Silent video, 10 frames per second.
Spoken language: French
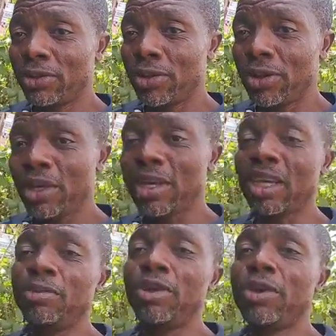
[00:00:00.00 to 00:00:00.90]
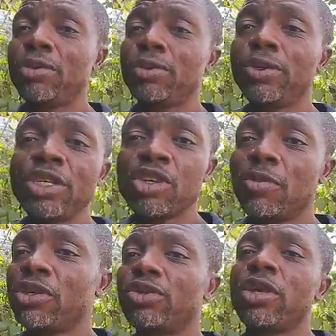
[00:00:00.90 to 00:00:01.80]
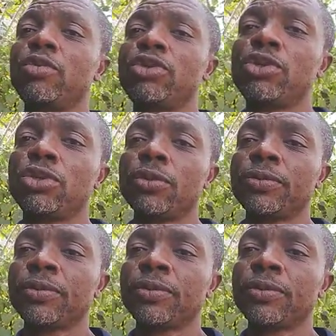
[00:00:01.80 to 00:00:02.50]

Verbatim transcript: 2 et 4 millions uniquement sur les boutures.